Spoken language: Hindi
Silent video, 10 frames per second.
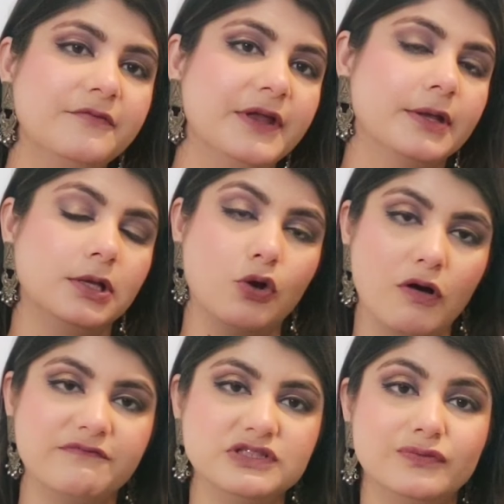वेयर के लिए
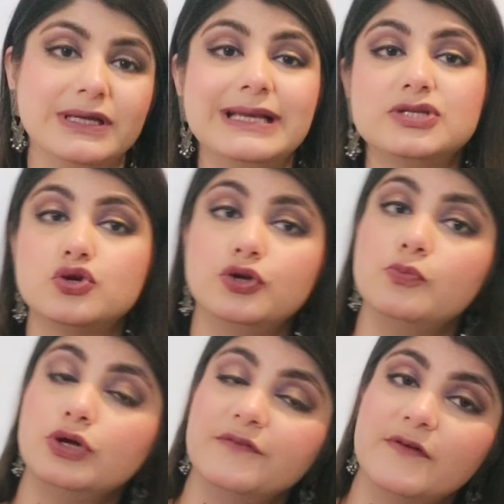ऑफिस वेयर के लिए छोटी
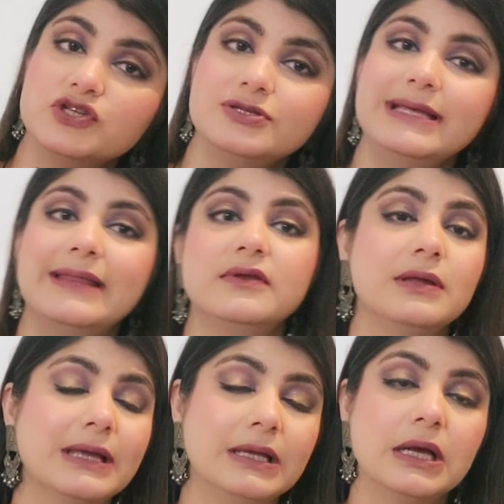मोटी फंक्शन
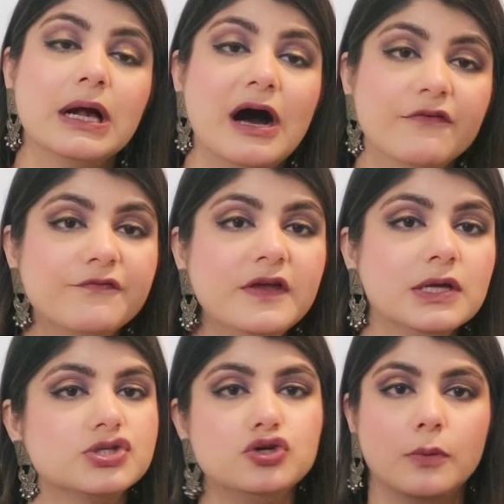गैदरिंग के लिए काफी
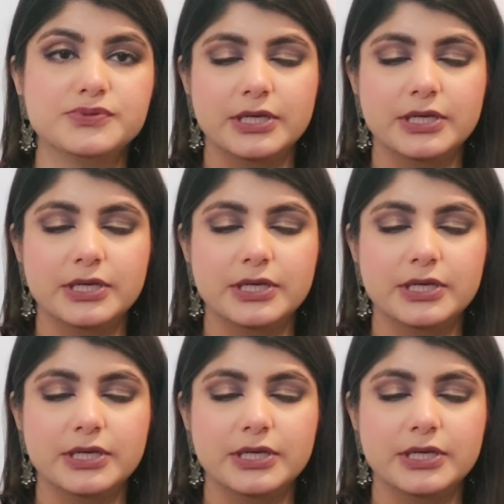अच्छी ऑप्शन